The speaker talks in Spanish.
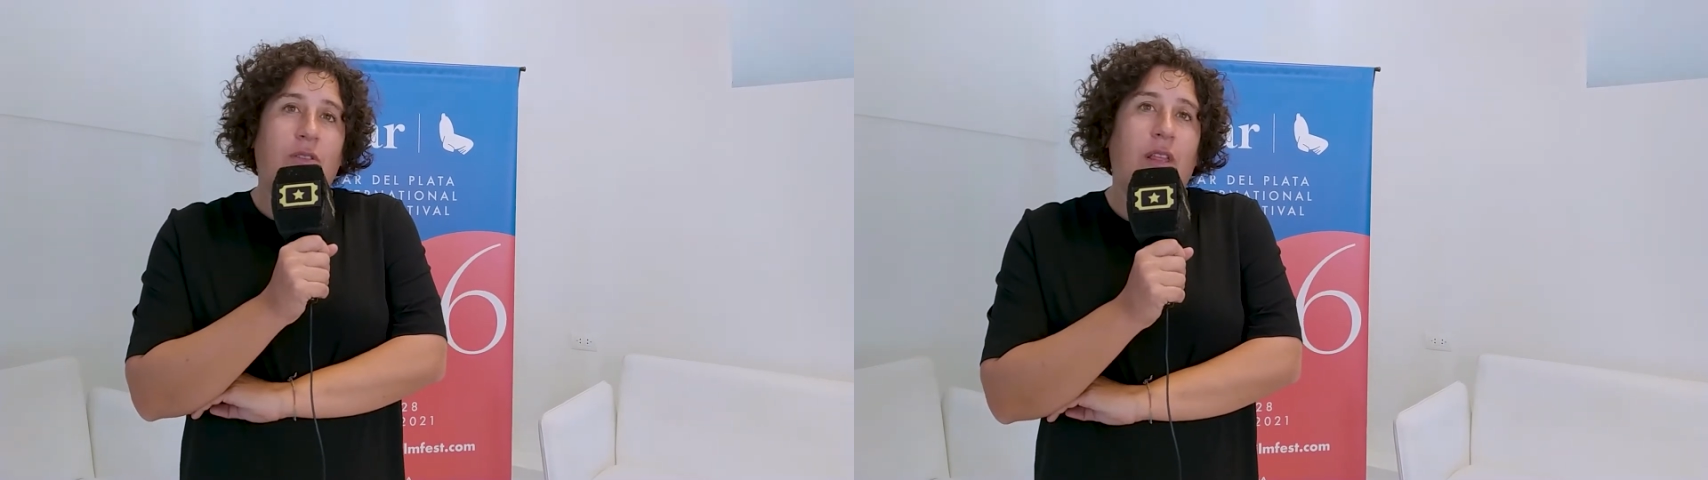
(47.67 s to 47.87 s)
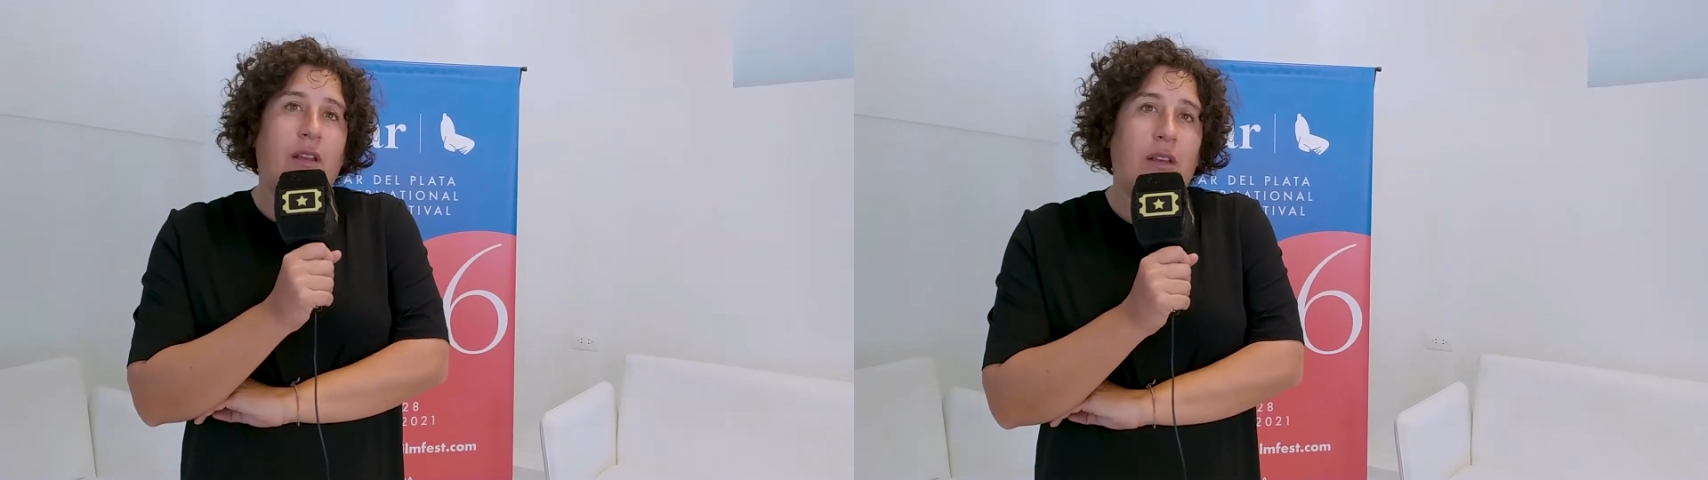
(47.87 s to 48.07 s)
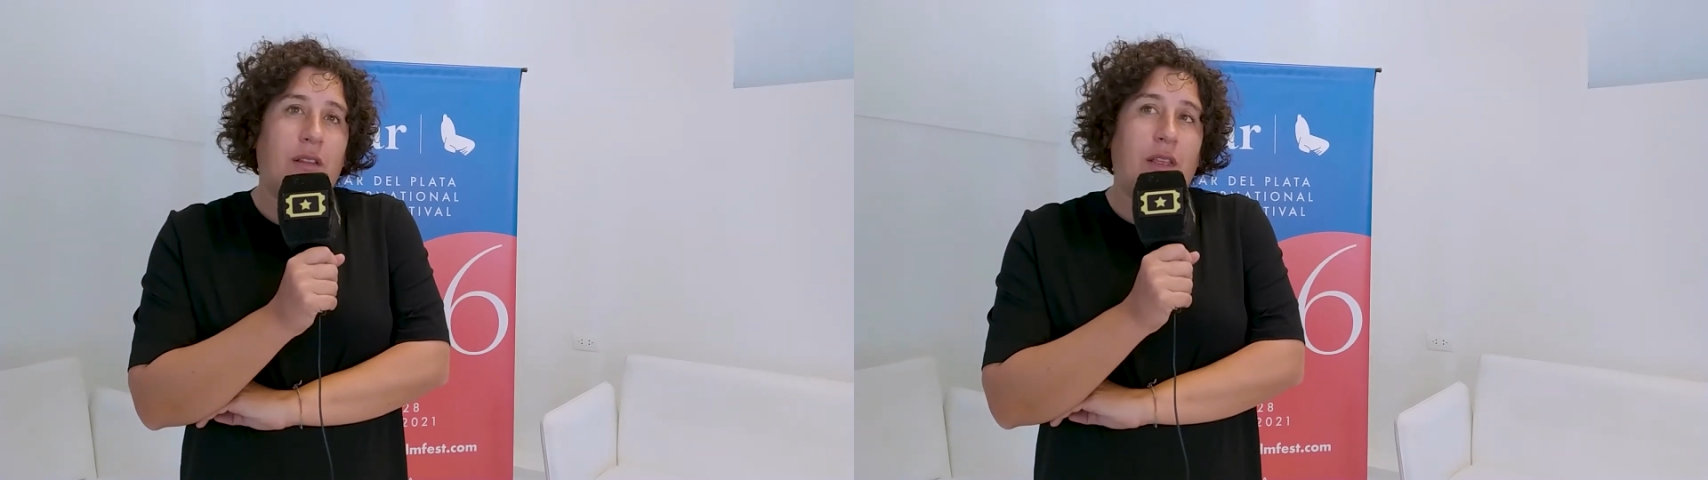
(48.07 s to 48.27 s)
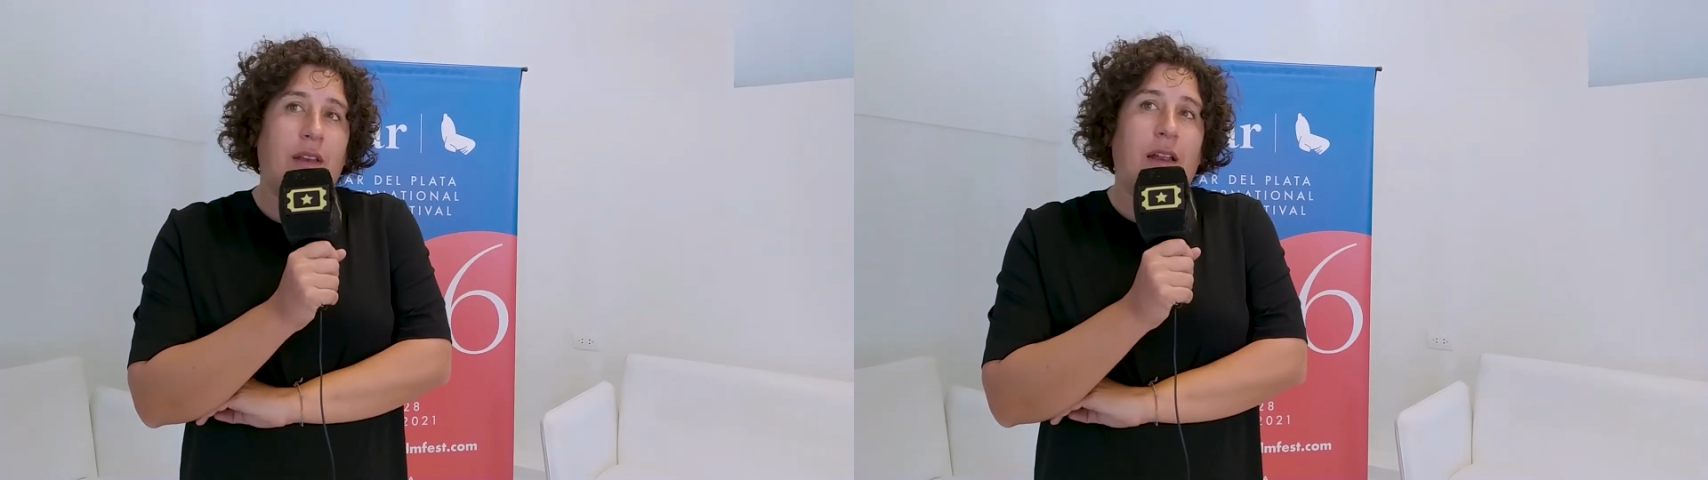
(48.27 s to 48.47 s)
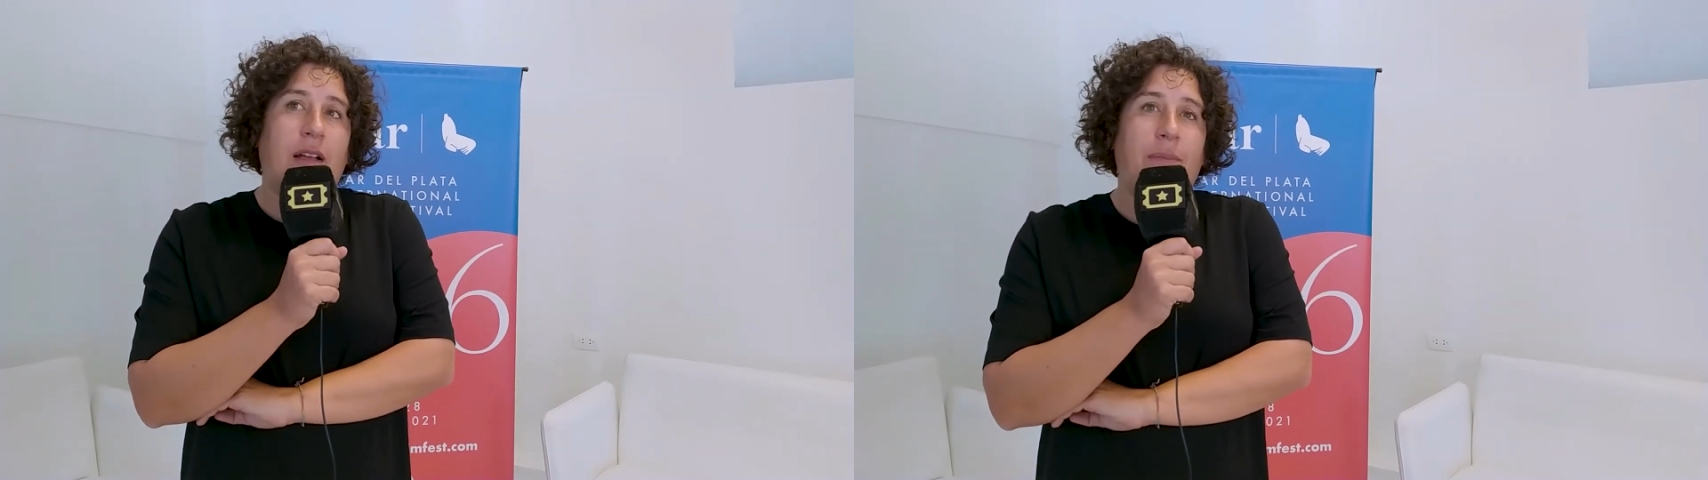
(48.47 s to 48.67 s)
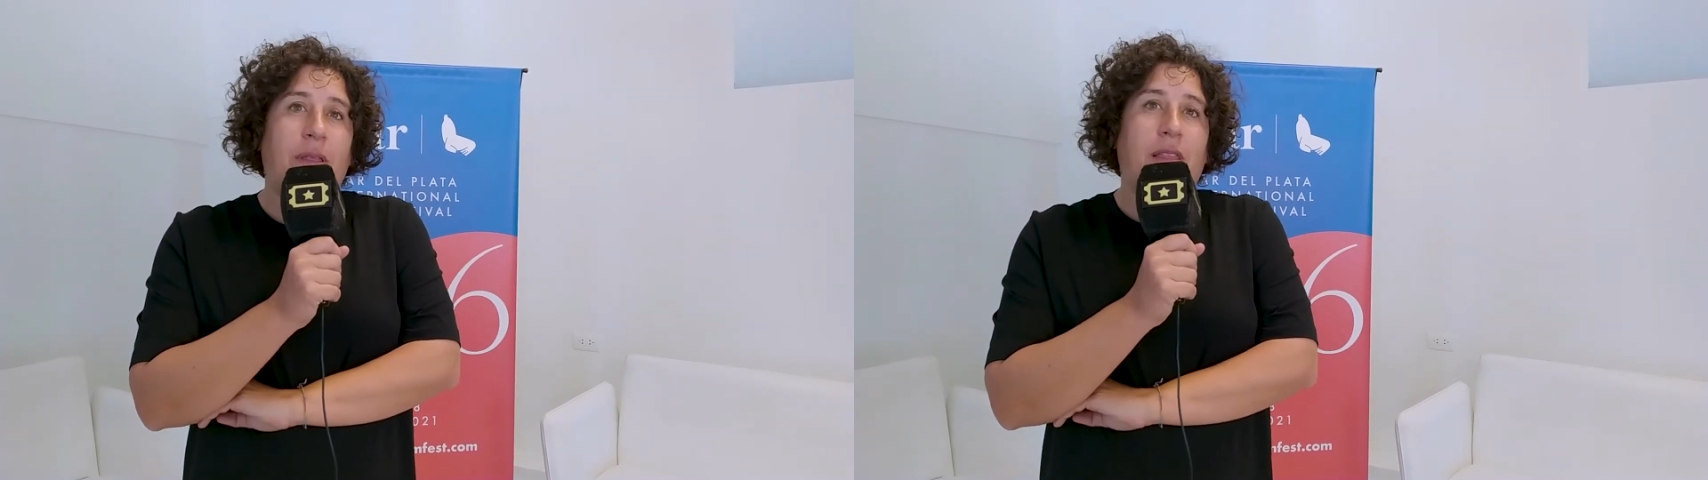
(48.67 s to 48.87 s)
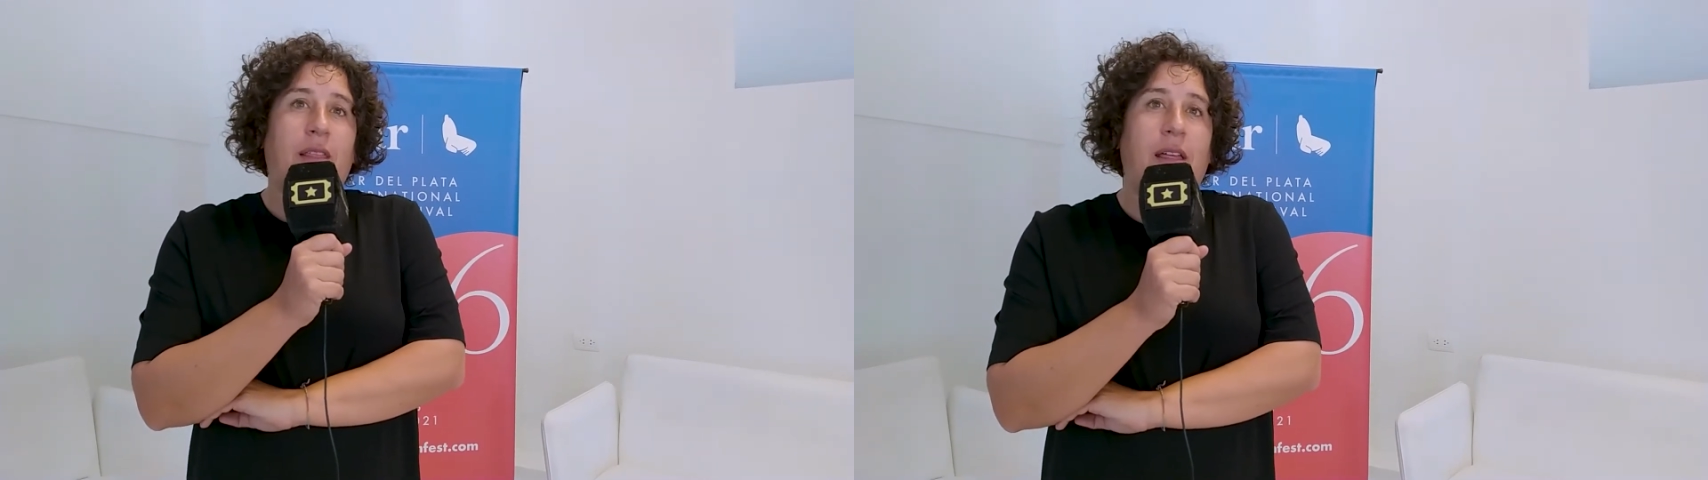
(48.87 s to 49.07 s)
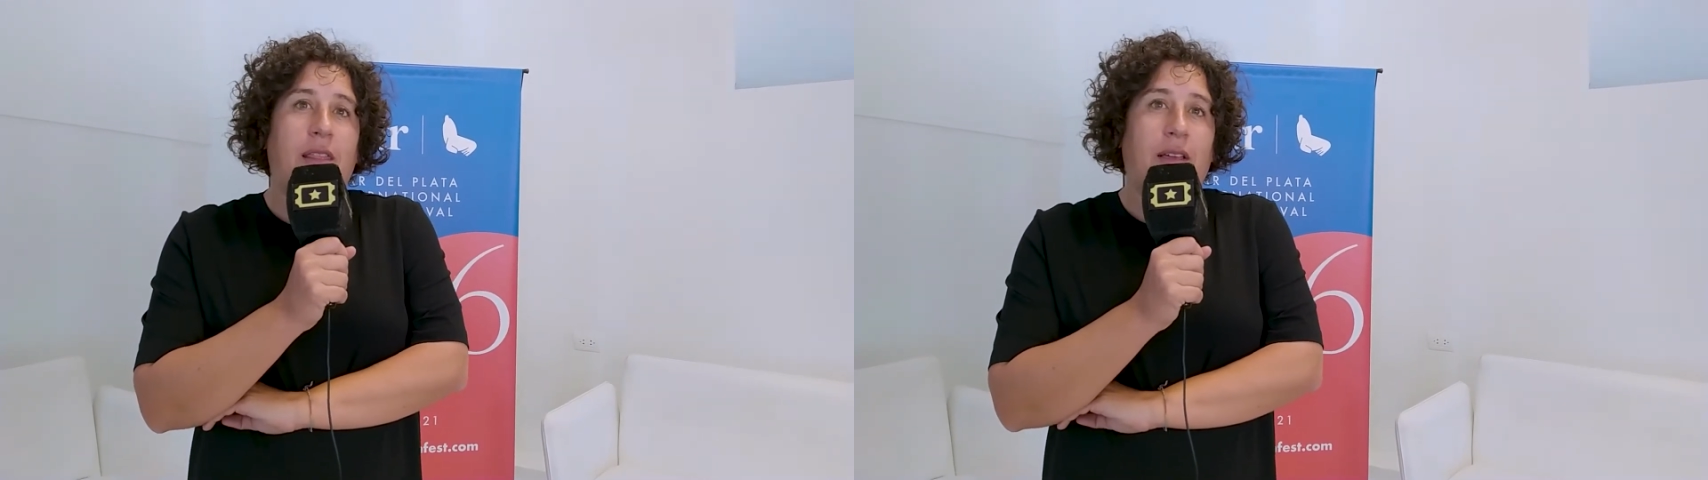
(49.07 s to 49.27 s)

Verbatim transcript: tiene la capacidad